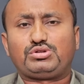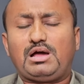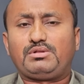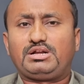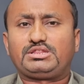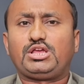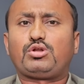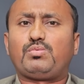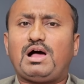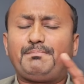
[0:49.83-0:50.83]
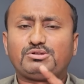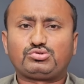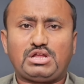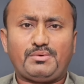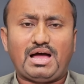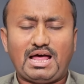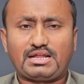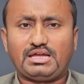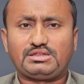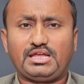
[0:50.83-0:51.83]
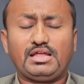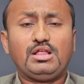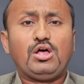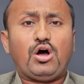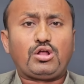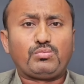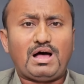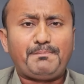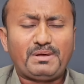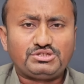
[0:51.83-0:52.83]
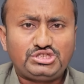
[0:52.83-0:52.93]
चुनाव लड़े थे और वहां पर चुनाव हार गए थे और वहां पर